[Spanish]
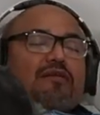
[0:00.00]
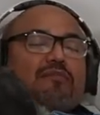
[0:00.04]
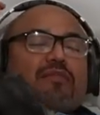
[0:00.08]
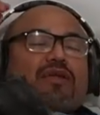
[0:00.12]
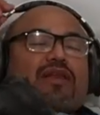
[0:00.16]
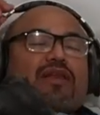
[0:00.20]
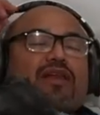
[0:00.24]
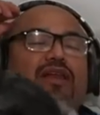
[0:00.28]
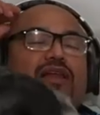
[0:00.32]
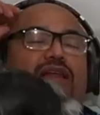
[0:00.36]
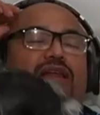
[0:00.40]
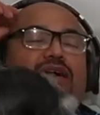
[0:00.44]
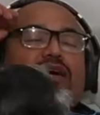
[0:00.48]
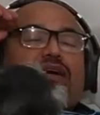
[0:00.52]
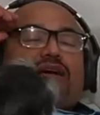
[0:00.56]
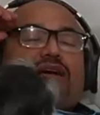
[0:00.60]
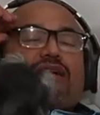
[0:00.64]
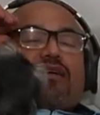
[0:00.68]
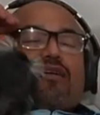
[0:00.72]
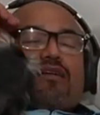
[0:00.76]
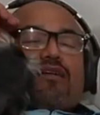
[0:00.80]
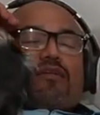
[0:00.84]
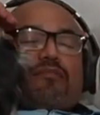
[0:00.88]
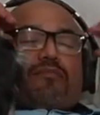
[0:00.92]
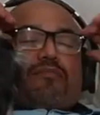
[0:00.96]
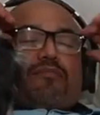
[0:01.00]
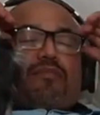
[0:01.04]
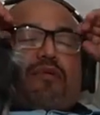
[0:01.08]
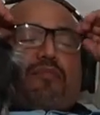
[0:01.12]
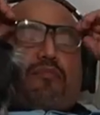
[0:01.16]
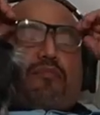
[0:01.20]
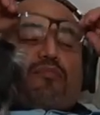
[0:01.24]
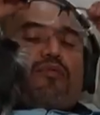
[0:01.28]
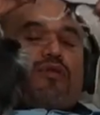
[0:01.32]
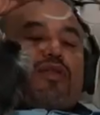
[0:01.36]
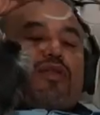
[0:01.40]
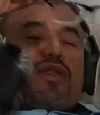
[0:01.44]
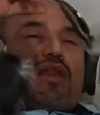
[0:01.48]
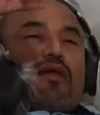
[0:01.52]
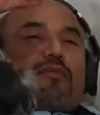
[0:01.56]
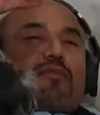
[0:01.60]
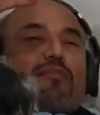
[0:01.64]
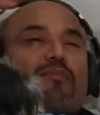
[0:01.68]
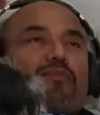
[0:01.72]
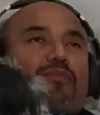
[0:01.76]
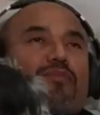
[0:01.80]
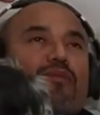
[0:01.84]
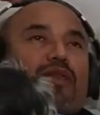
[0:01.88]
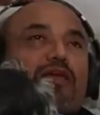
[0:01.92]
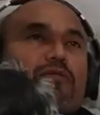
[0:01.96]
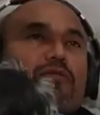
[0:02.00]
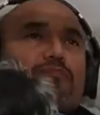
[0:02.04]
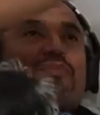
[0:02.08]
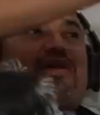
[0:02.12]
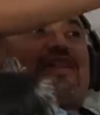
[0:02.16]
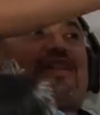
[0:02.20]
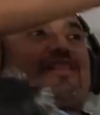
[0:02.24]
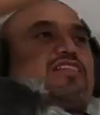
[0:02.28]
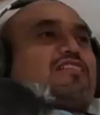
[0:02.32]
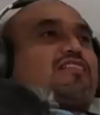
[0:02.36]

me relaja. Me y miren, Toby, miren.